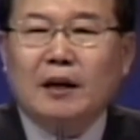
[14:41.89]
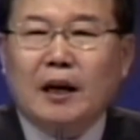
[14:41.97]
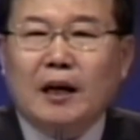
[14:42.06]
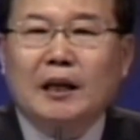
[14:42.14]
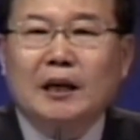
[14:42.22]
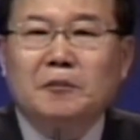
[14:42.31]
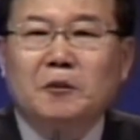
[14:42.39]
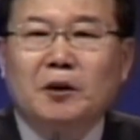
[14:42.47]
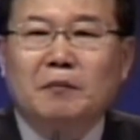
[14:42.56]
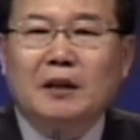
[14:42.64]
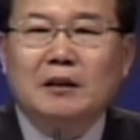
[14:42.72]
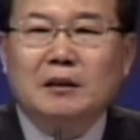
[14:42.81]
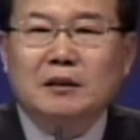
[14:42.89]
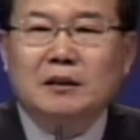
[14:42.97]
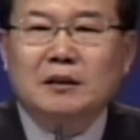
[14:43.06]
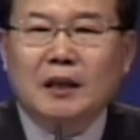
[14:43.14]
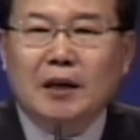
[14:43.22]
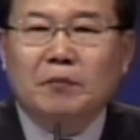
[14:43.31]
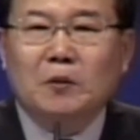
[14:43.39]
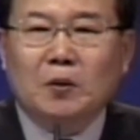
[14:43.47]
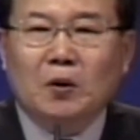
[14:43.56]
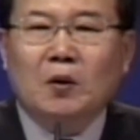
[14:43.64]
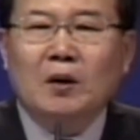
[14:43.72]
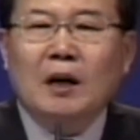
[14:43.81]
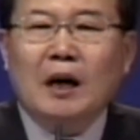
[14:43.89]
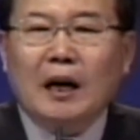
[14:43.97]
하나님으로만 끈삼고